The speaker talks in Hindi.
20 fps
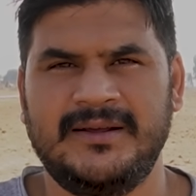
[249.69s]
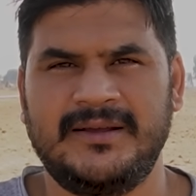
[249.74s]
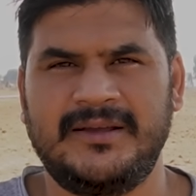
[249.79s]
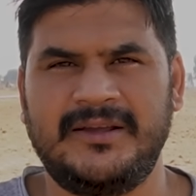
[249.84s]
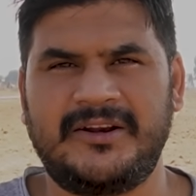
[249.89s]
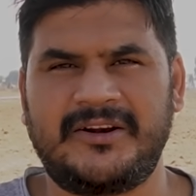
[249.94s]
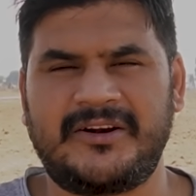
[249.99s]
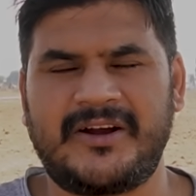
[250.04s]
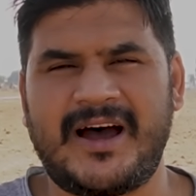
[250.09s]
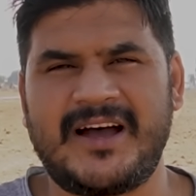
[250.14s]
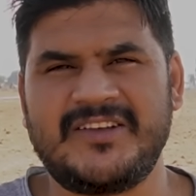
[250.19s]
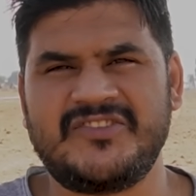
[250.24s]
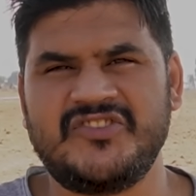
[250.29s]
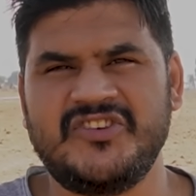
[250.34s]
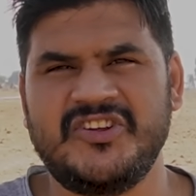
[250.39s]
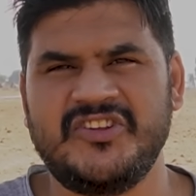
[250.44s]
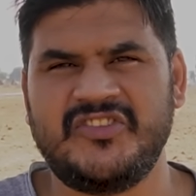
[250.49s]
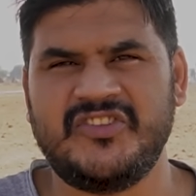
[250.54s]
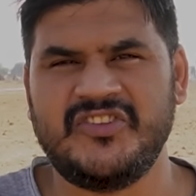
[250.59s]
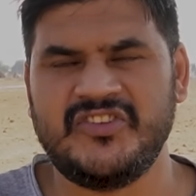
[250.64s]
की
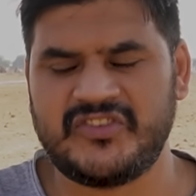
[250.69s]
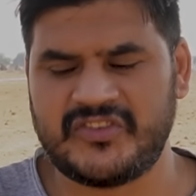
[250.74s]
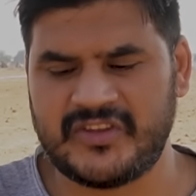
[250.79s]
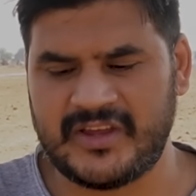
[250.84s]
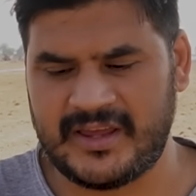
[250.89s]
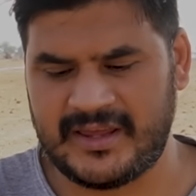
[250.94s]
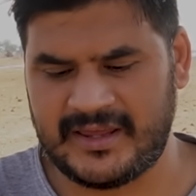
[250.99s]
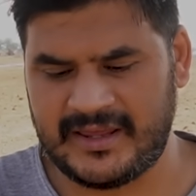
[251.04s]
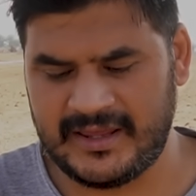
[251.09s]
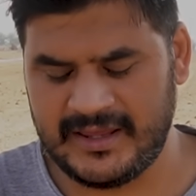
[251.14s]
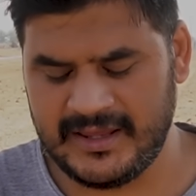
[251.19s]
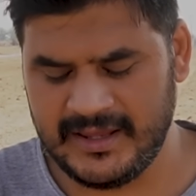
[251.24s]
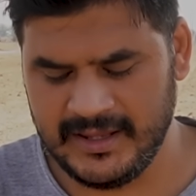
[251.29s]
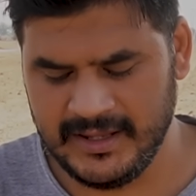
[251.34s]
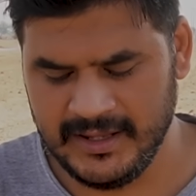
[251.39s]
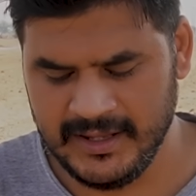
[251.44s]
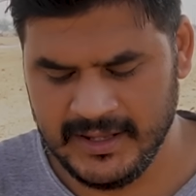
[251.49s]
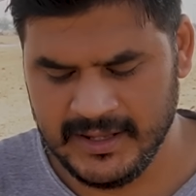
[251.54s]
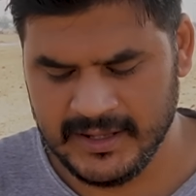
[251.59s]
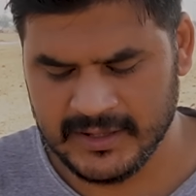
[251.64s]
राजनीति से
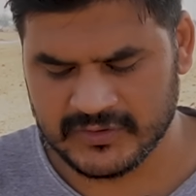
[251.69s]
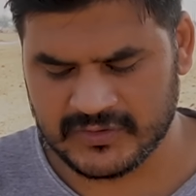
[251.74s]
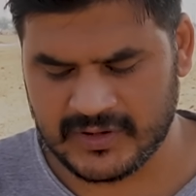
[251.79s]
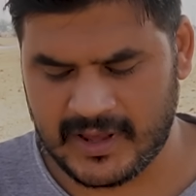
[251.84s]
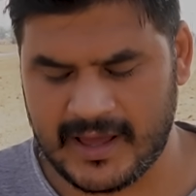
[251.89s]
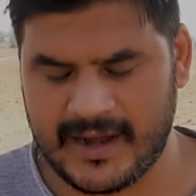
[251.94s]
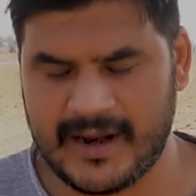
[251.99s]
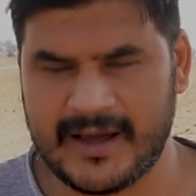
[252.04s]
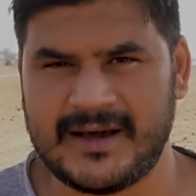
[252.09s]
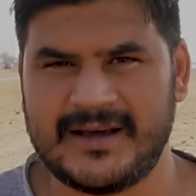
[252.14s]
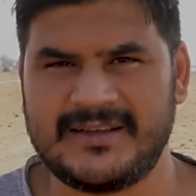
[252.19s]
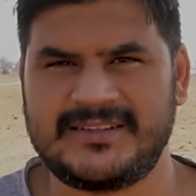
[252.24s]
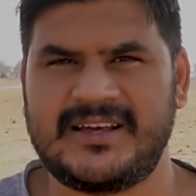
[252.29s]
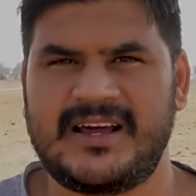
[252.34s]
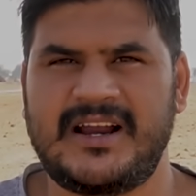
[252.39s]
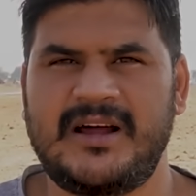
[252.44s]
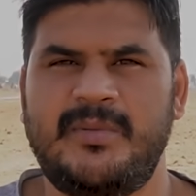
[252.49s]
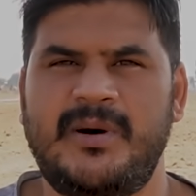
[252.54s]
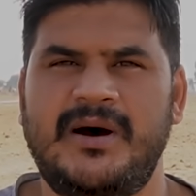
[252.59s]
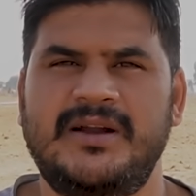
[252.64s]
ही सारा का
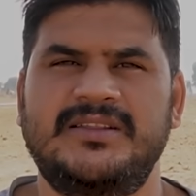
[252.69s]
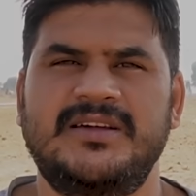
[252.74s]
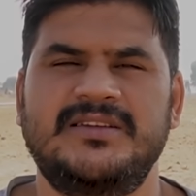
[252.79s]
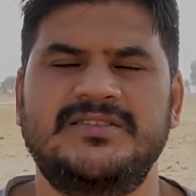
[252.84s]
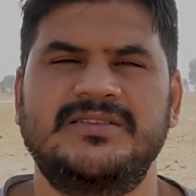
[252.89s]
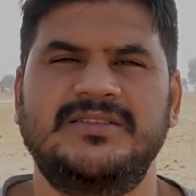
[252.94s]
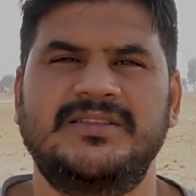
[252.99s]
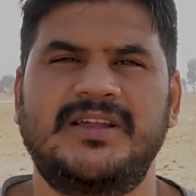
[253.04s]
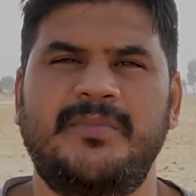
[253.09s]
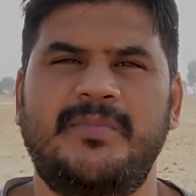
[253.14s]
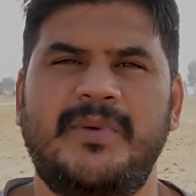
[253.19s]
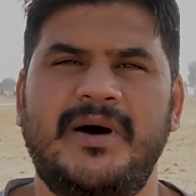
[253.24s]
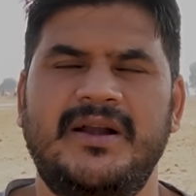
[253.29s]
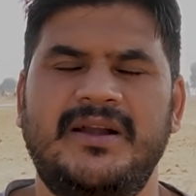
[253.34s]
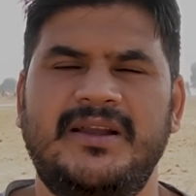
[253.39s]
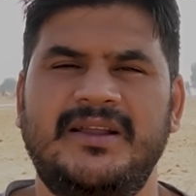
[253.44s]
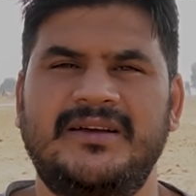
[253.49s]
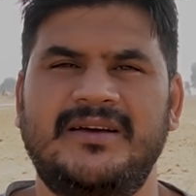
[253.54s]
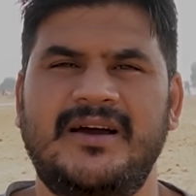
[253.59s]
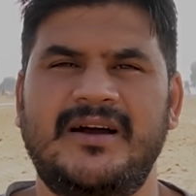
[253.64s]
सारा भारतीय जनता
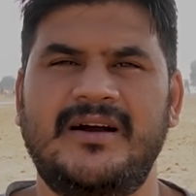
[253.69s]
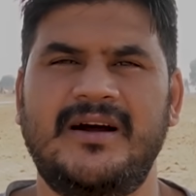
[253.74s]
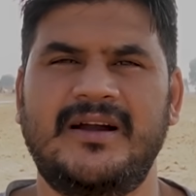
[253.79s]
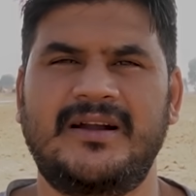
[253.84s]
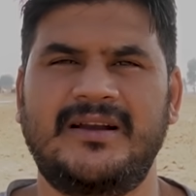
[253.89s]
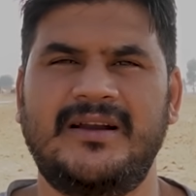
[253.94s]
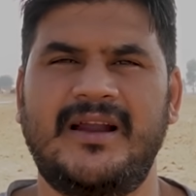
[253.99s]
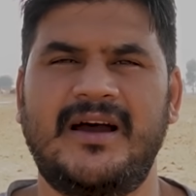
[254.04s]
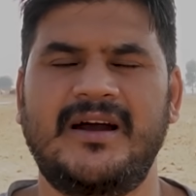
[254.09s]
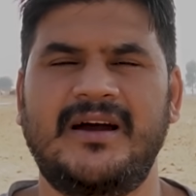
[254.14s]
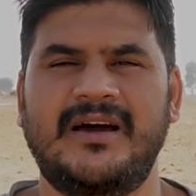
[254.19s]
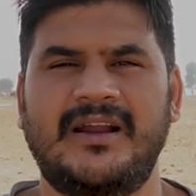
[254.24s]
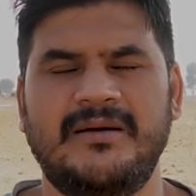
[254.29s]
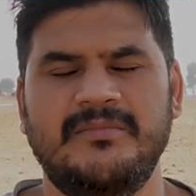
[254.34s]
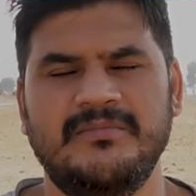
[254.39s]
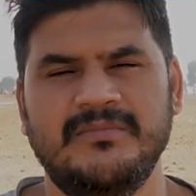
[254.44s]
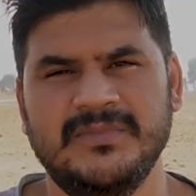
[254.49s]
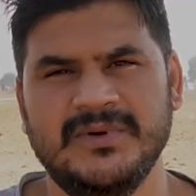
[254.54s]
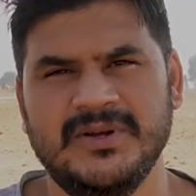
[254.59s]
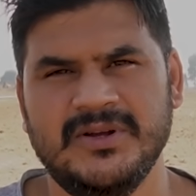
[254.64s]
पार्टी का
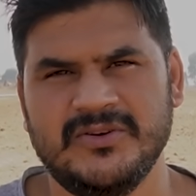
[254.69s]
घटनाक्रम